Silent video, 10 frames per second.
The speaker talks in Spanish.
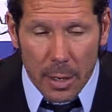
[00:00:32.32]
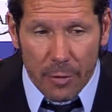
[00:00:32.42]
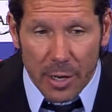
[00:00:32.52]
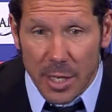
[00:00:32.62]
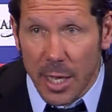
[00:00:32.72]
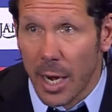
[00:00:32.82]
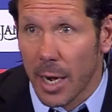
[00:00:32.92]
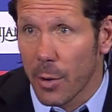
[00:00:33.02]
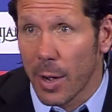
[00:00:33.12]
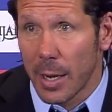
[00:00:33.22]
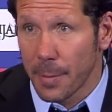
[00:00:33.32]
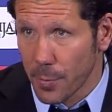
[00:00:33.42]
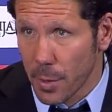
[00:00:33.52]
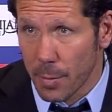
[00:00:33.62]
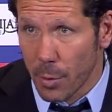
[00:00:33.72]
felicitar al rival
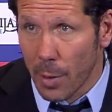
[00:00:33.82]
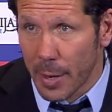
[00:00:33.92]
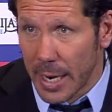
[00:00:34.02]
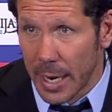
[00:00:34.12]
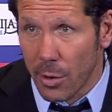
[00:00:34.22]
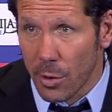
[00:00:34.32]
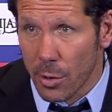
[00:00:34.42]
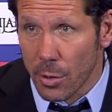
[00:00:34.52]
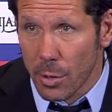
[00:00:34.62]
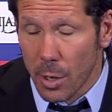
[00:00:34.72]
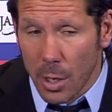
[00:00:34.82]
por la manera con,